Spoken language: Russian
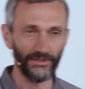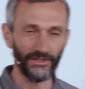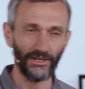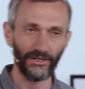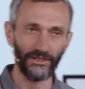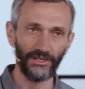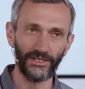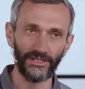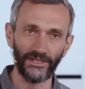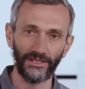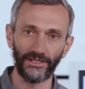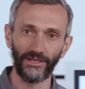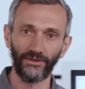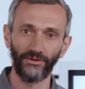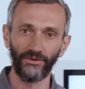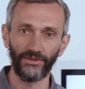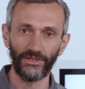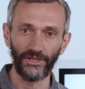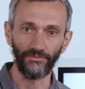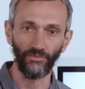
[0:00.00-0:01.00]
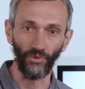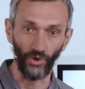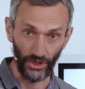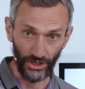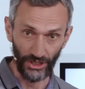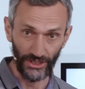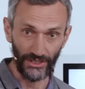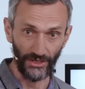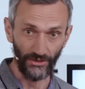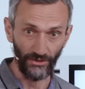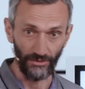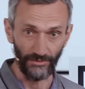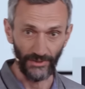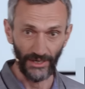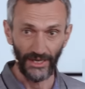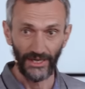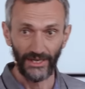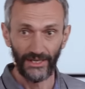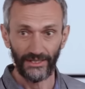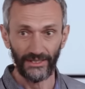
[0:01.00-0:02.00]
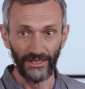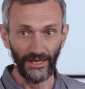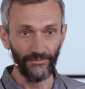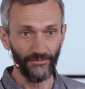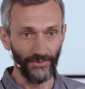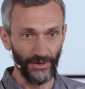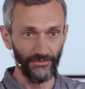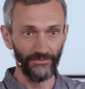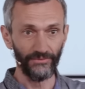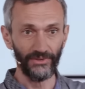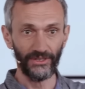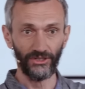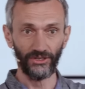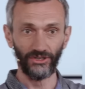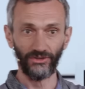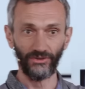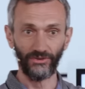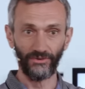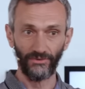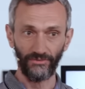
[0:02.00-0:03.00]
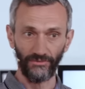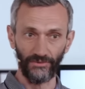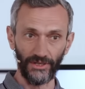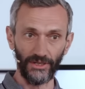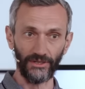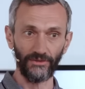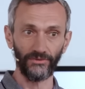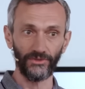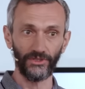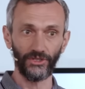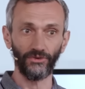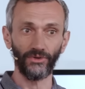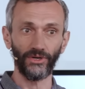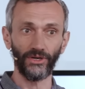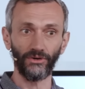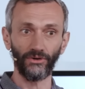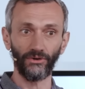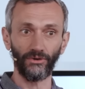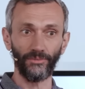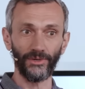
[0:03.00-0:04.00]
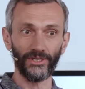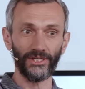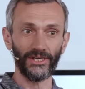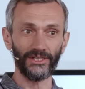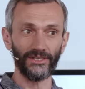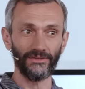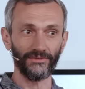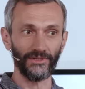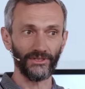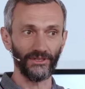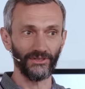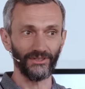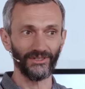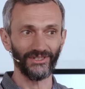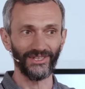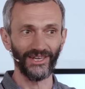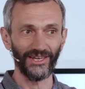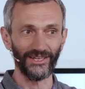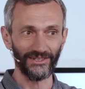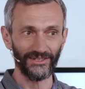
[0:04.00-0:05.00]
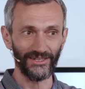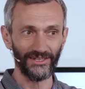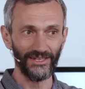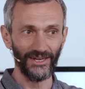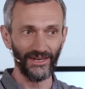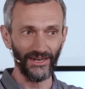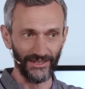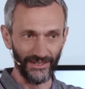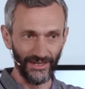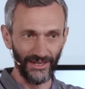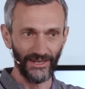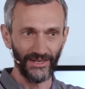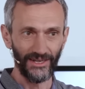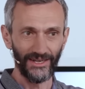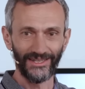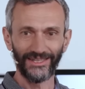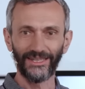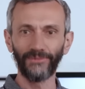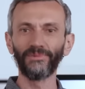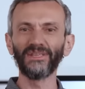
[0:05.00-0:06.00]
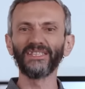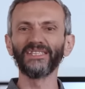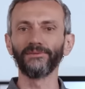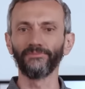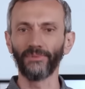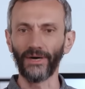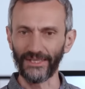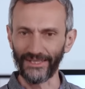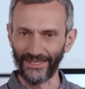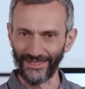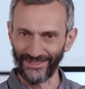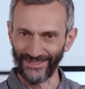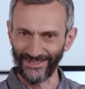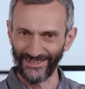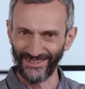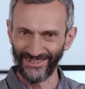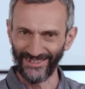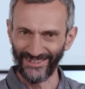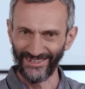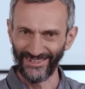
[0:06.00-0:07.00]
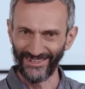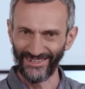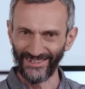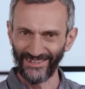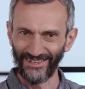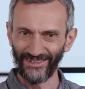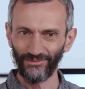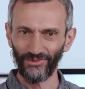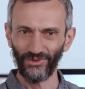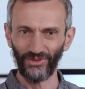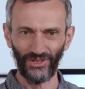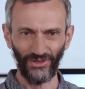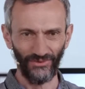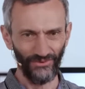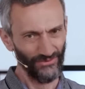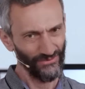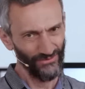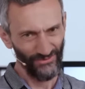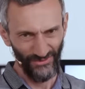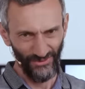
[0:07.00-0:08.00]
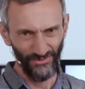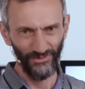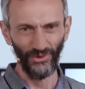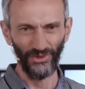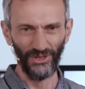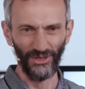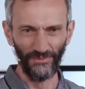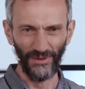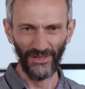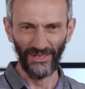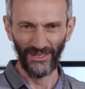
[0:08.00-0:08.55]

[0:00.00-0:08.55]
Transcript: в интернете, где у людей больше знакомых, там прям видно, что вот эта вот теория рукопожатий в каких-то социальных сетях, она до пяти падает. то что у многих по